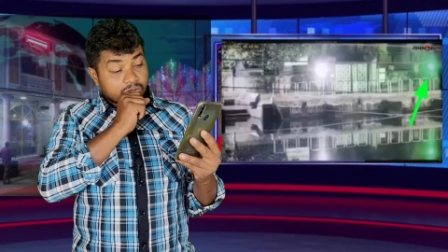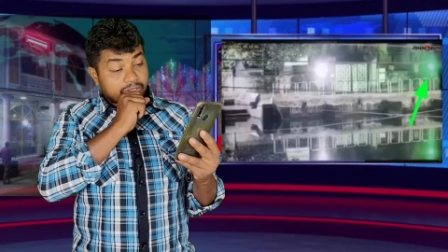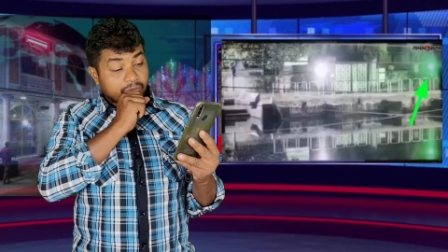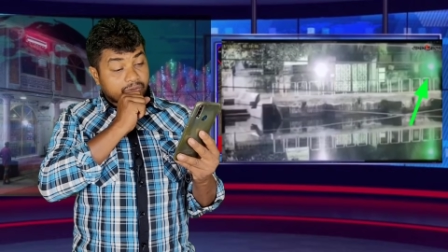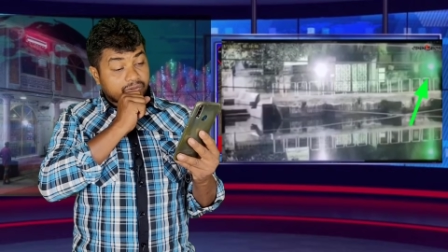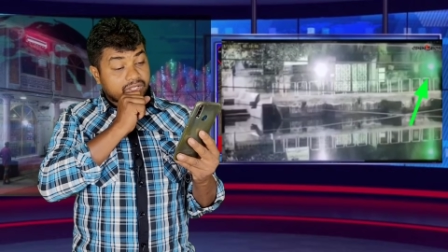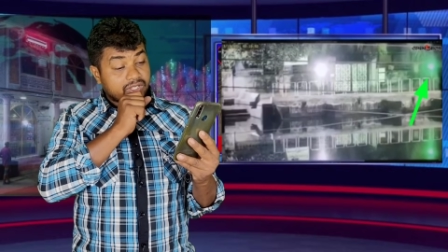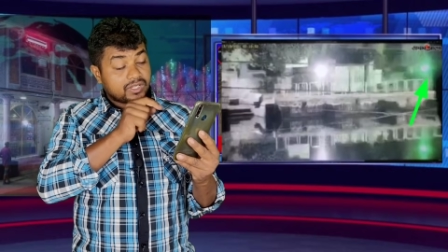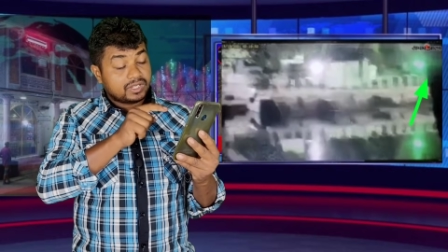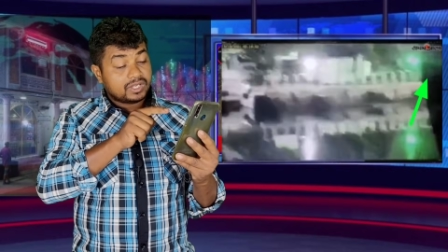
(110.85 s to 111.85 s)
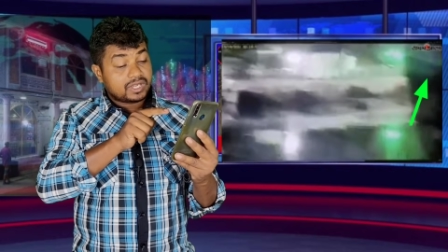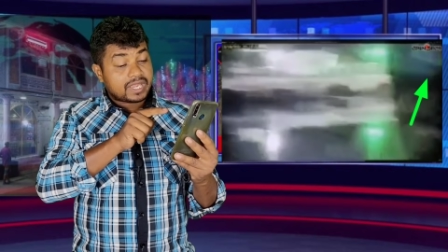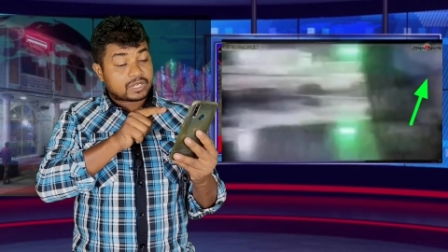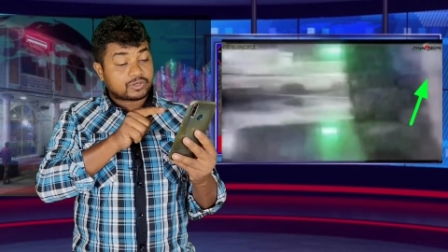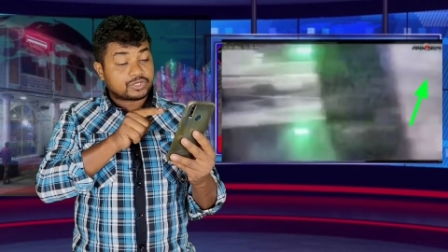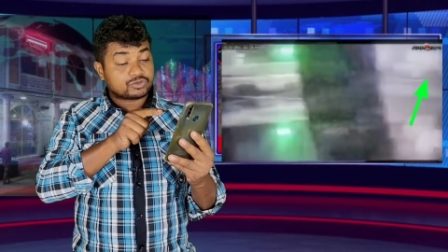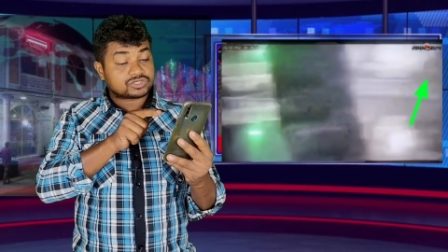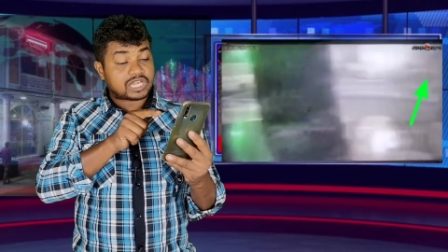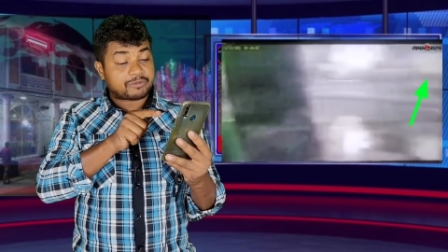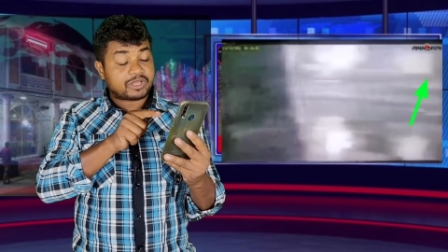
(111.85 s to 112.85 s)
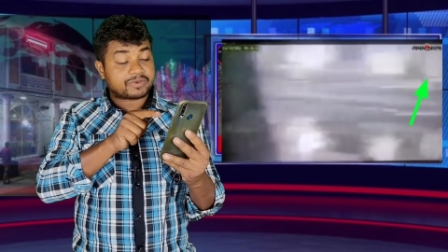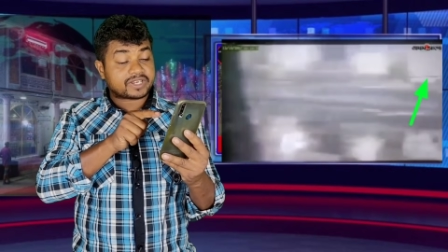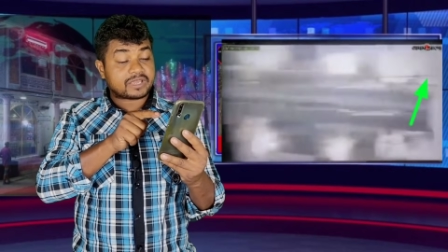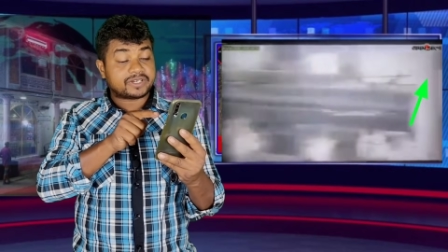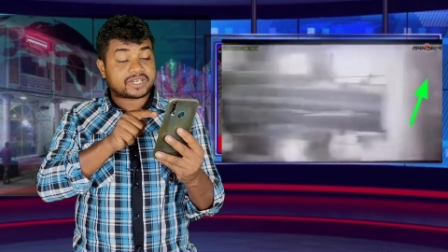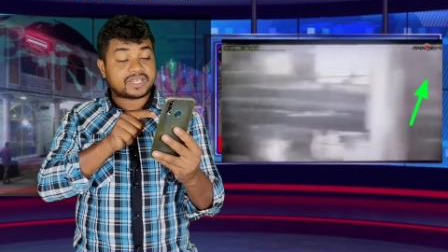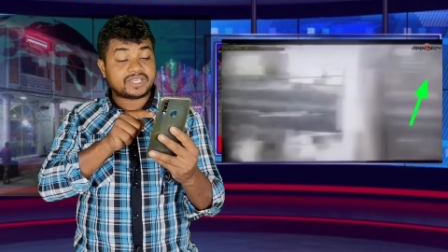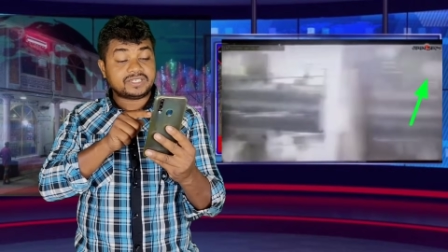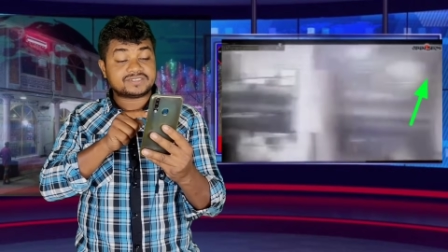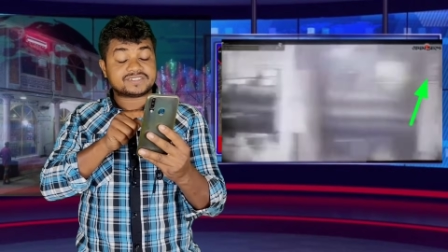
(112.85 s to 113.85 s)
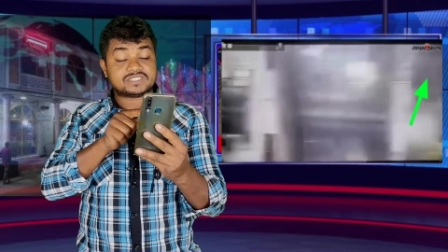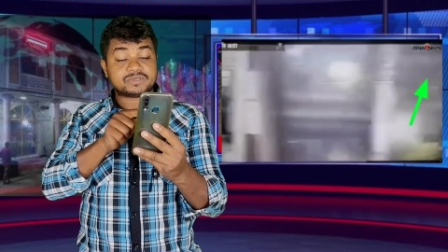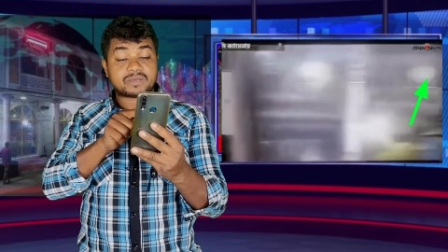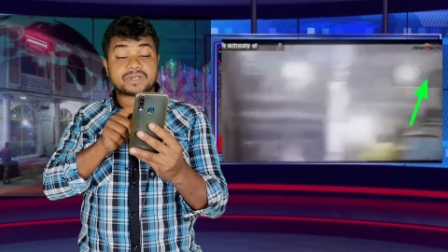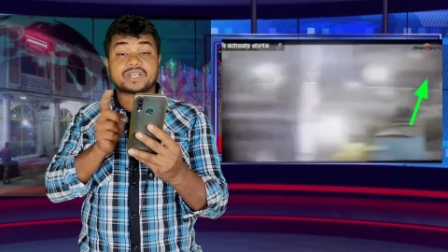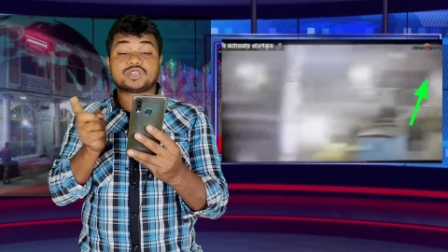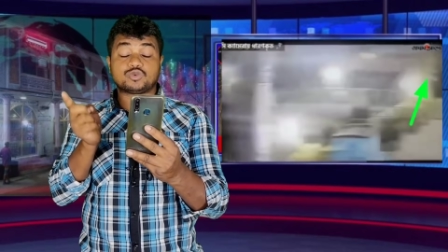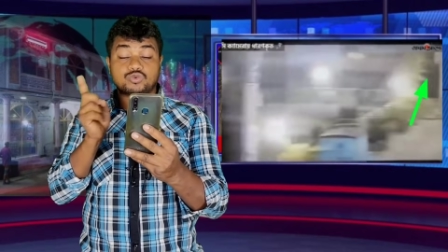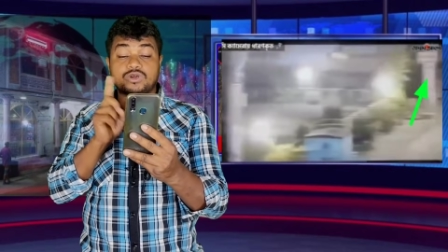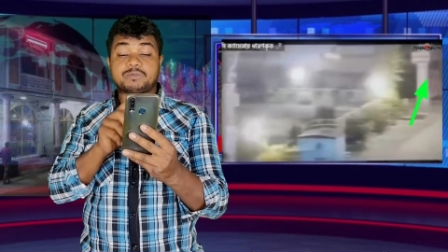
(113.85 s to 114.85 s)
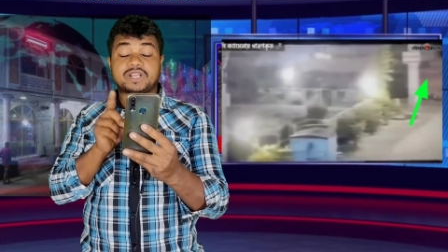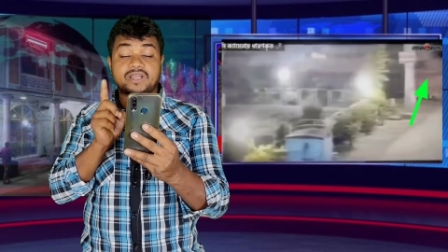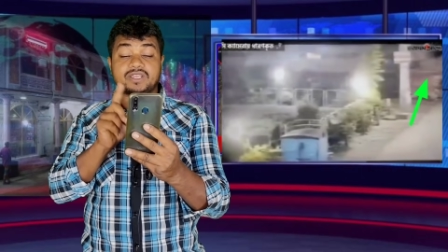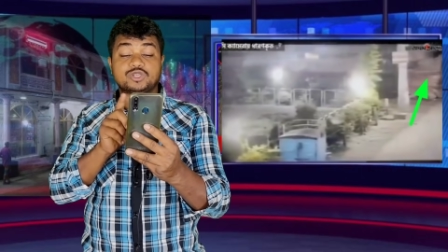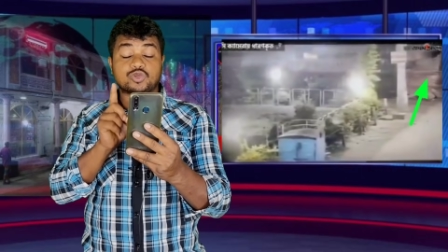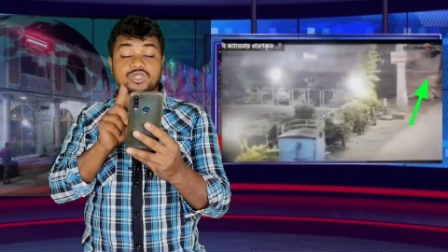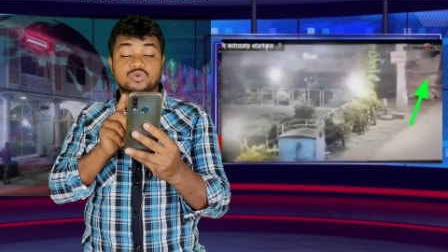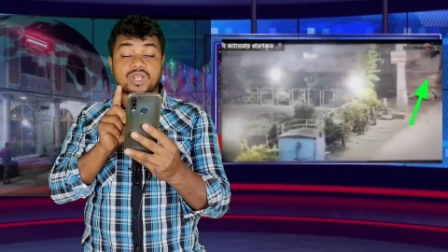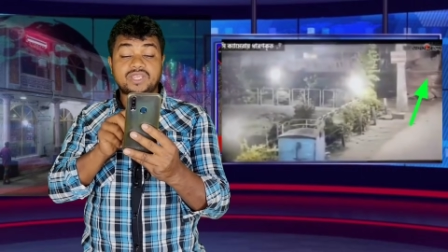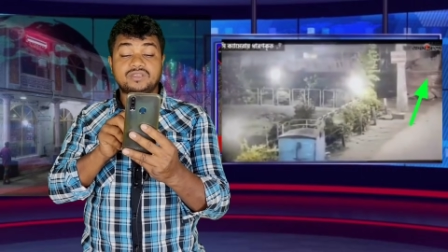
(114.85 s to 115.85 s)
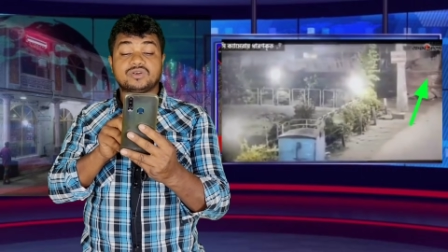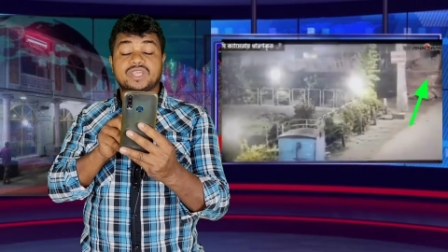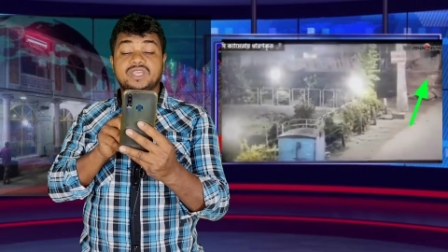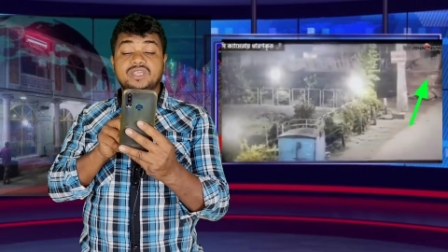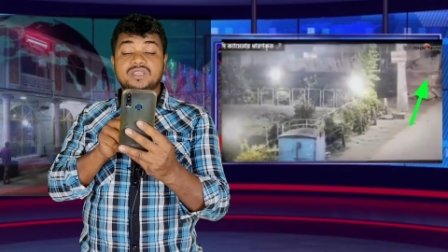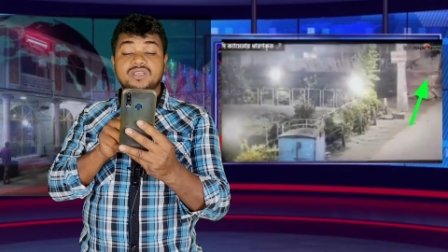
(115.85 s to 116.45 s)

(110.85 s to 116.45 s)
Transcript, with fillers: ওকে ওকে ওকে এখন একটু সামনে আমরা ক্যামেরাটা নেই সিসিটিভি ক্যামেরাটা একটু আমরা ই করি ঘুরাই ওকে